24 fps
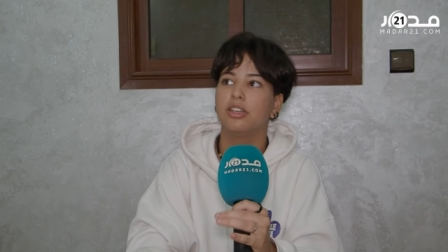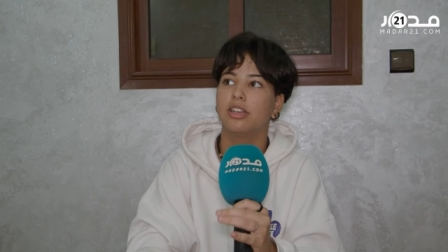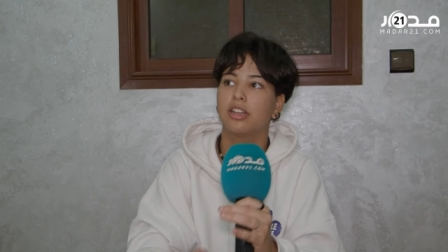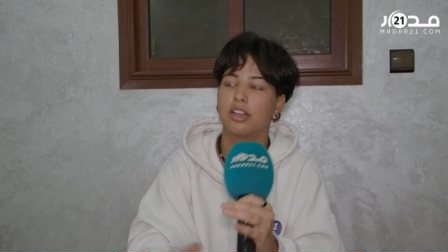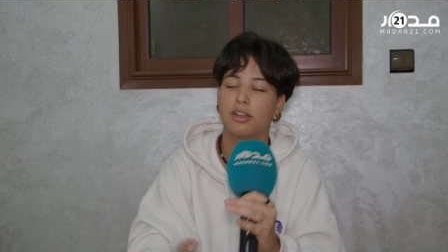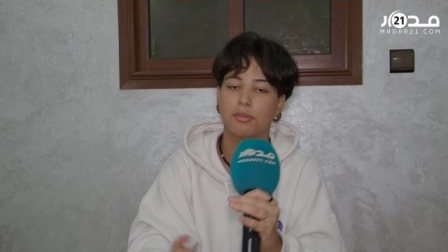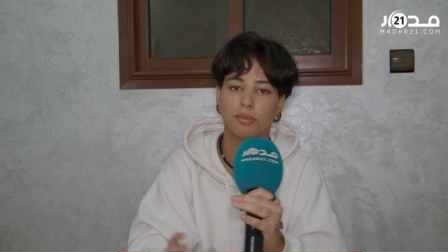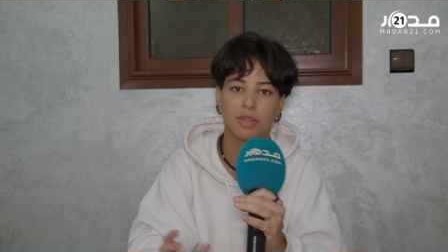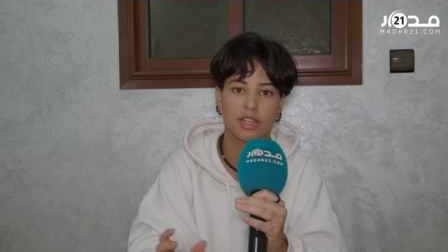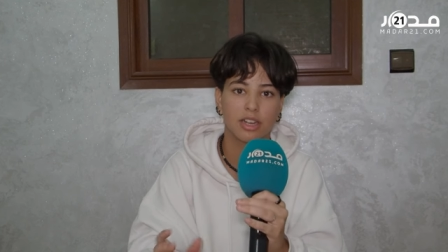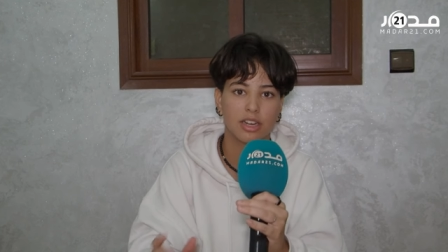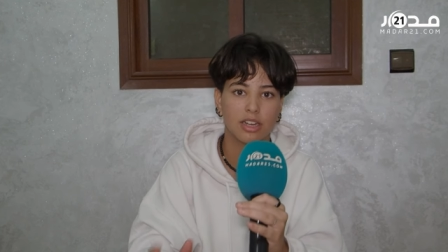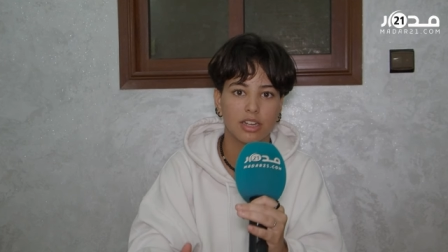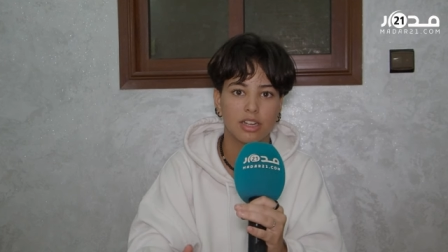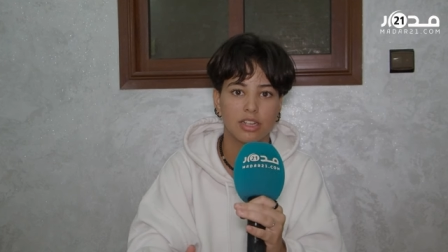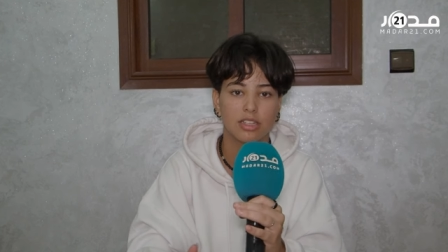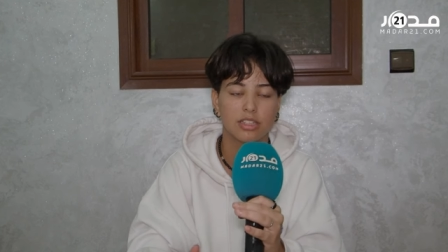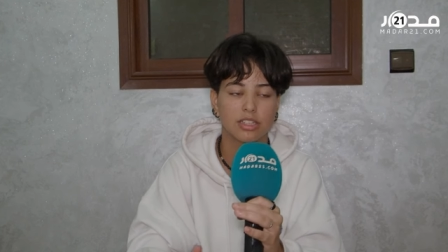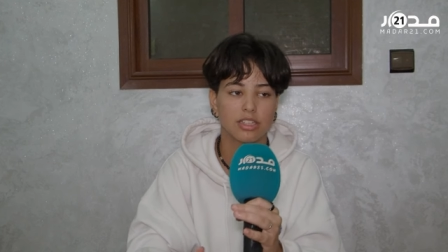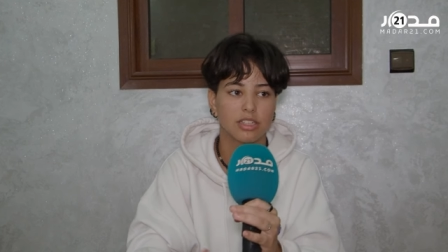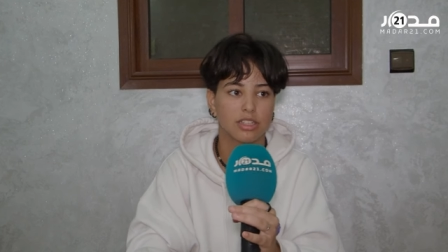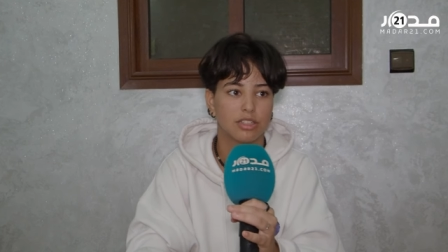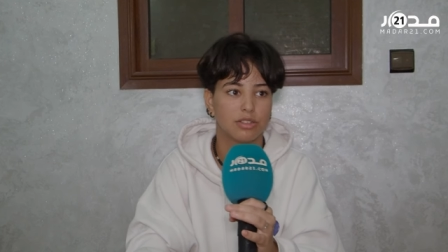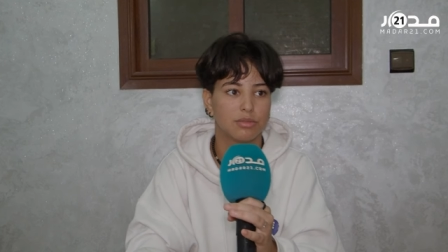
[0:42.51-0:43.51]

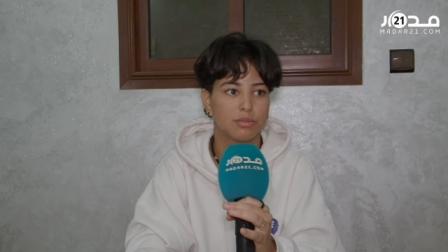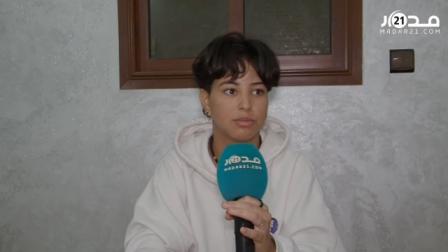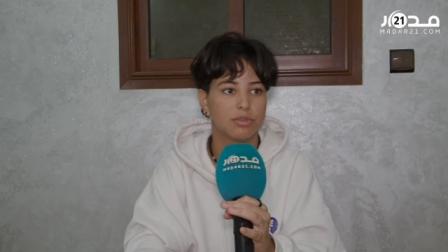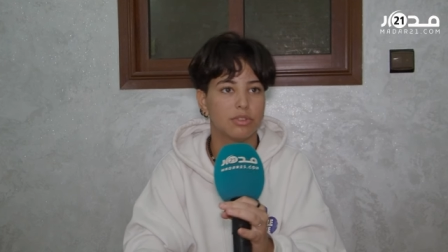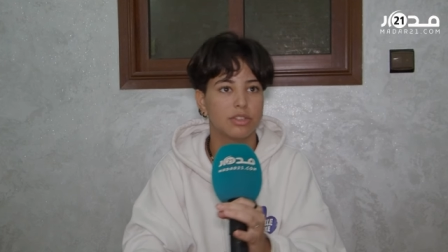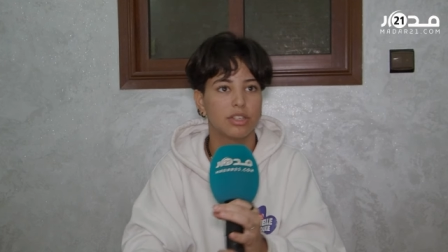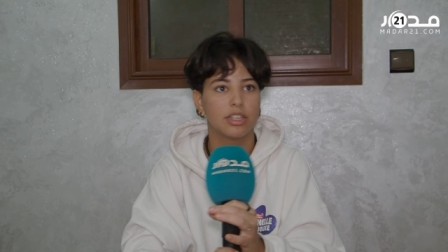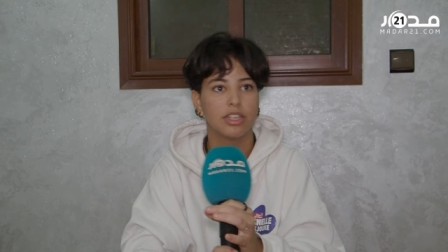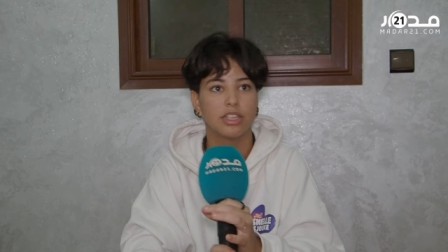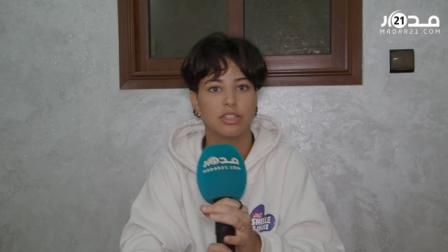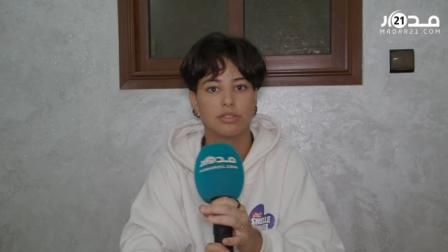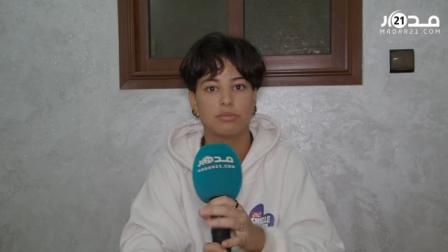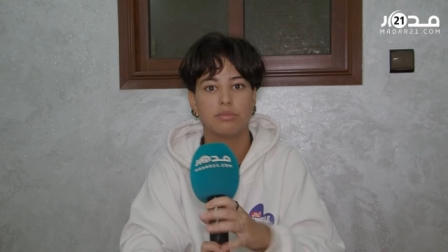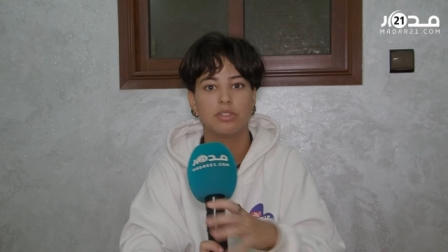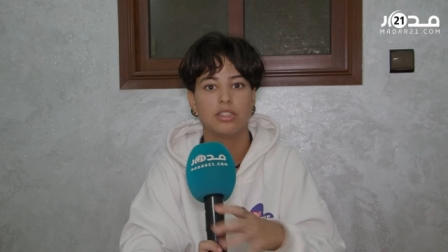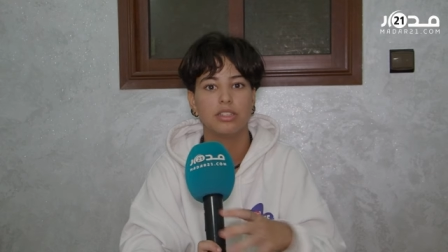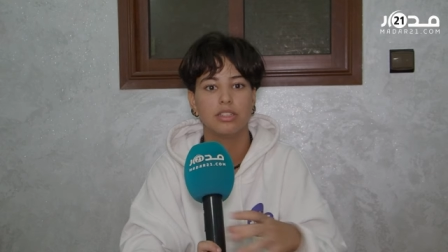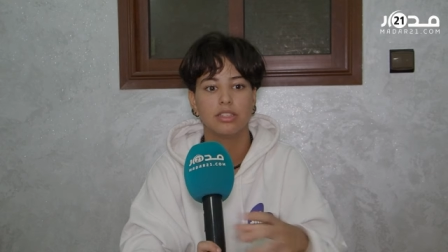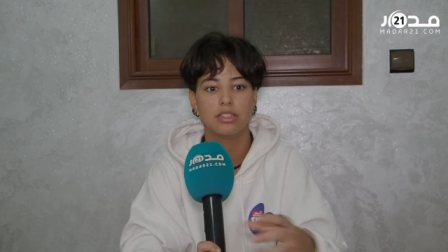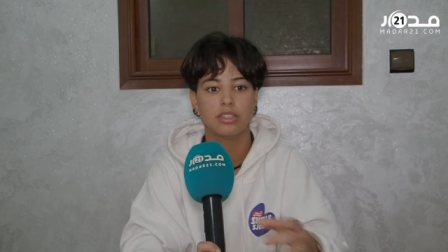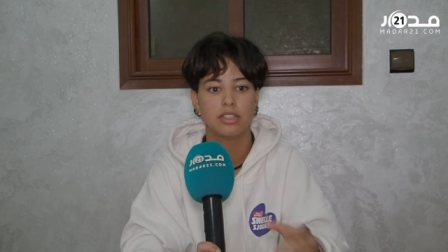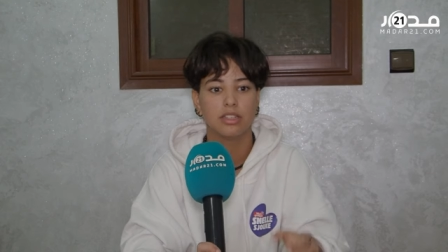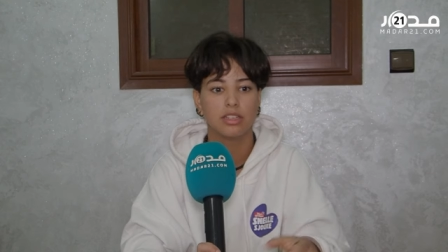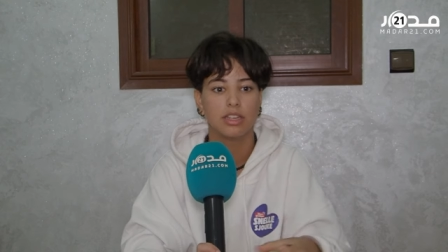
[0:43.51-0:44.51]
الكاميرات كيعجبو
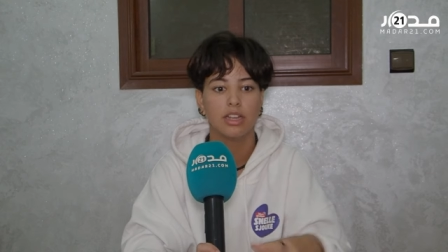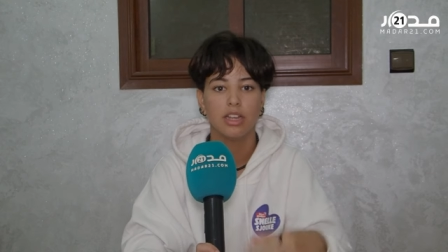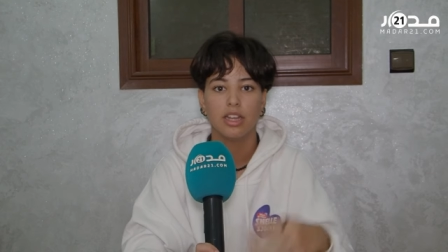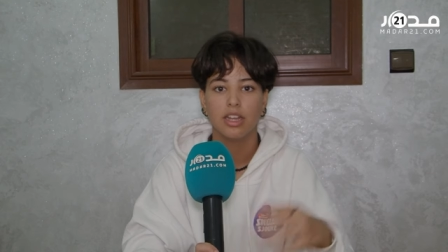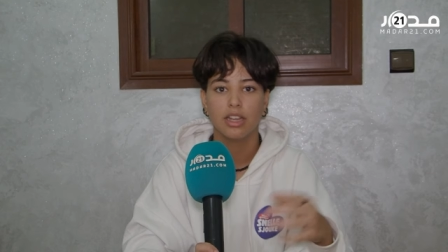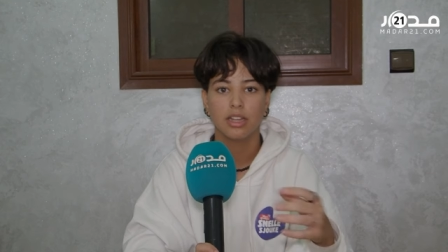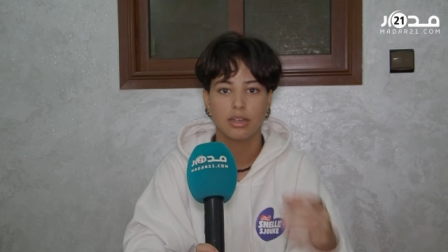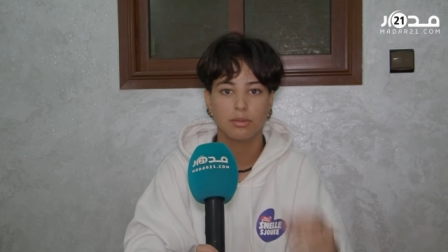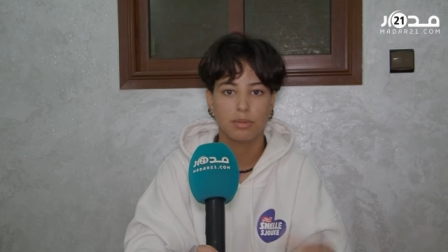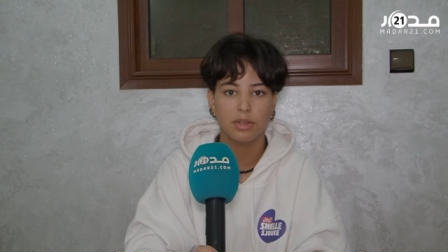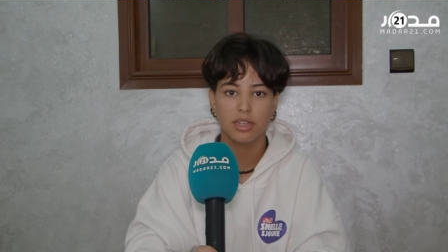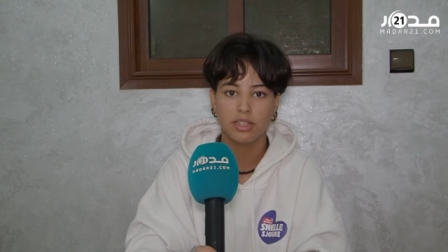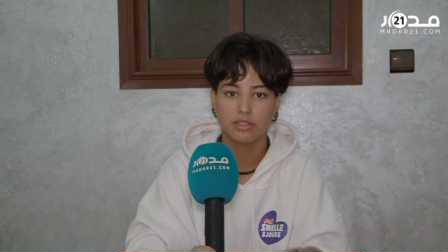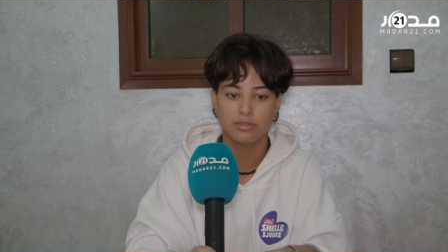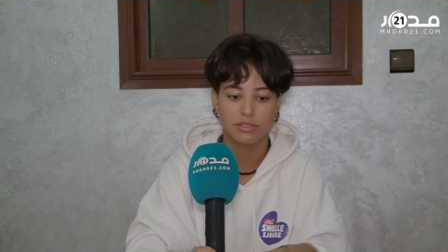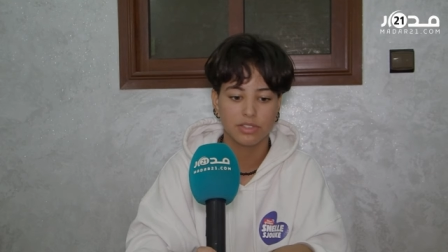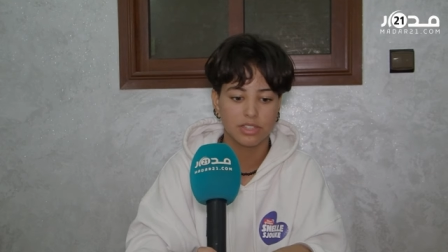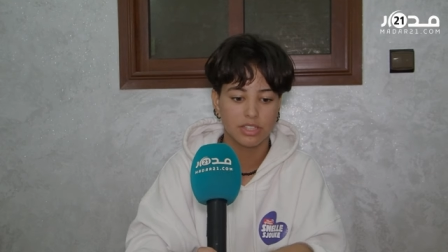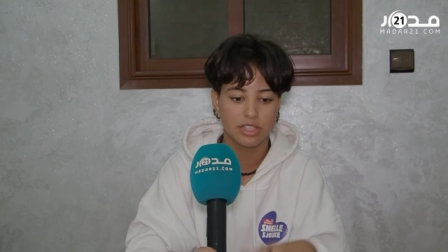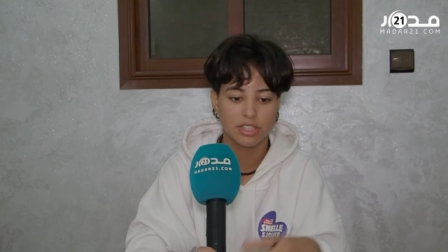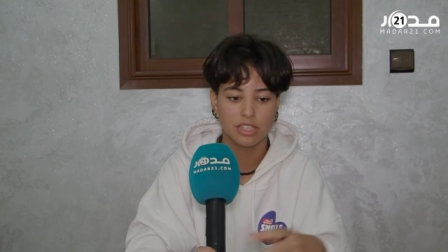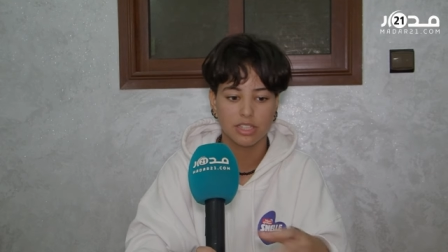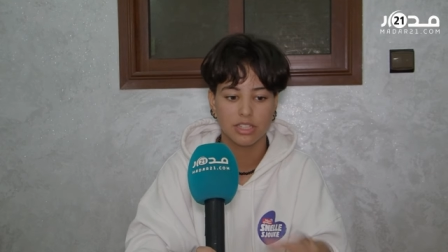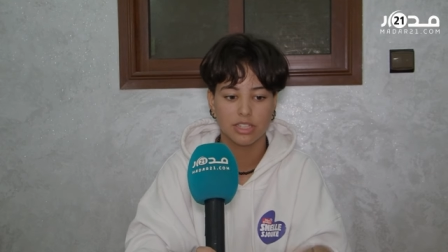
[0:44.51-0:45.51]
كيعجبني نبحث في
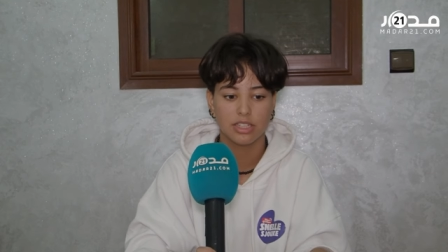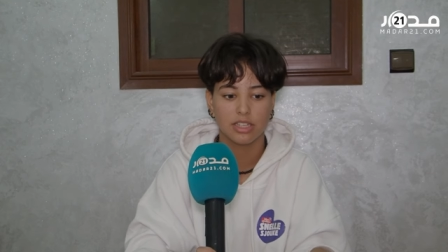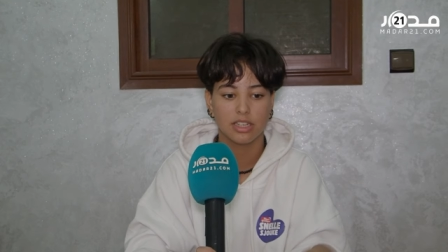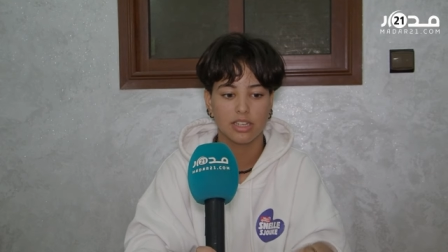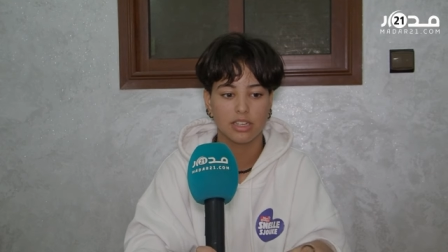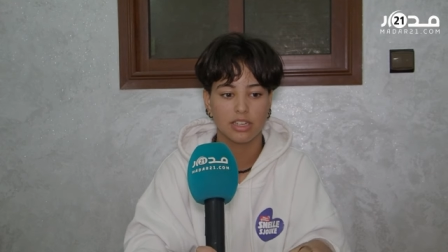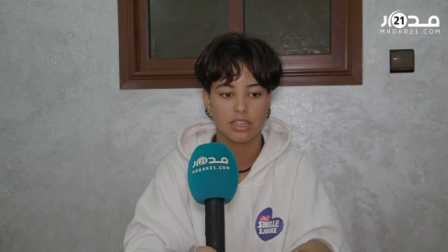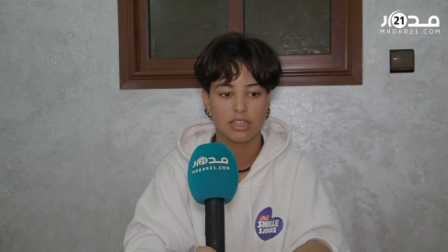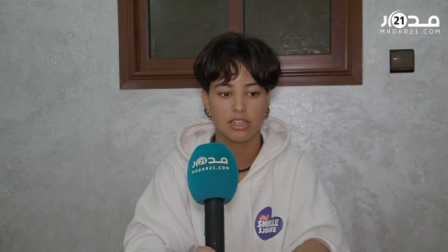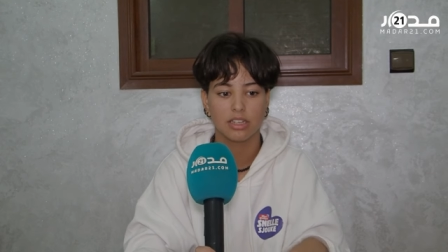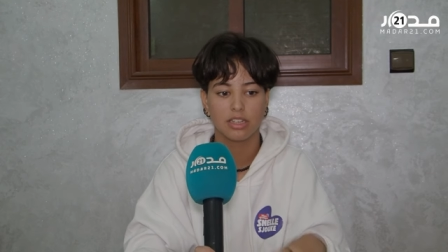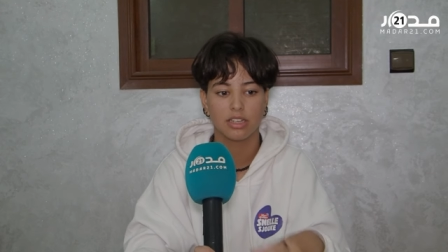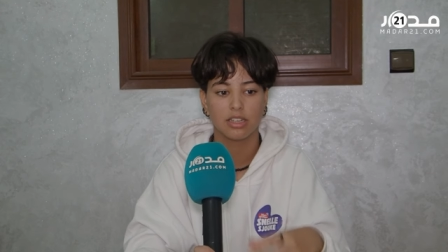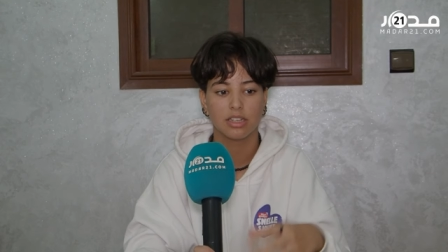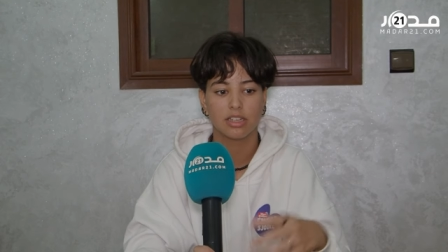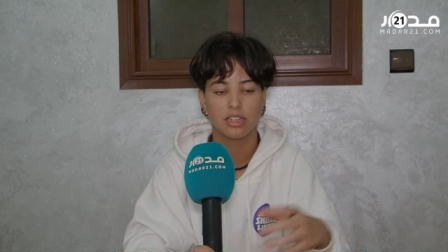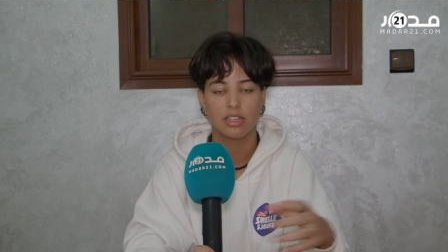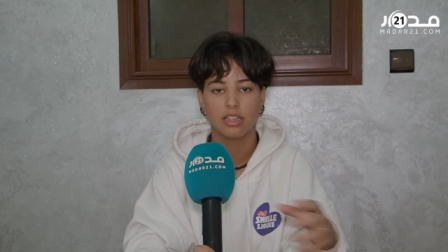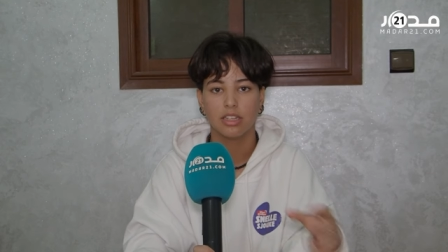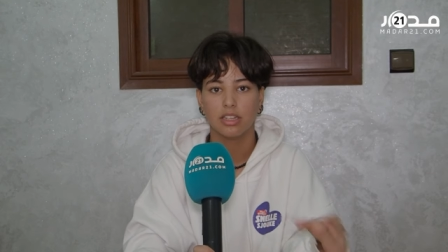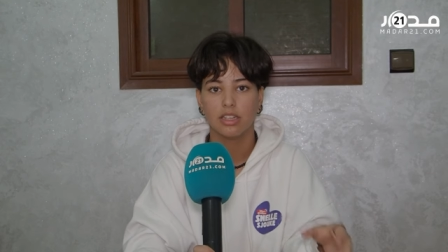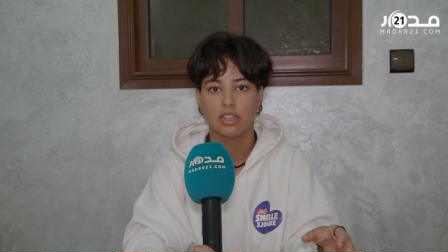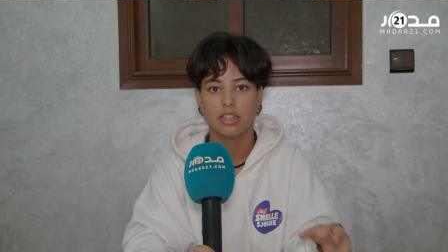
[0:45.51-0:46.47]
هادشي ديال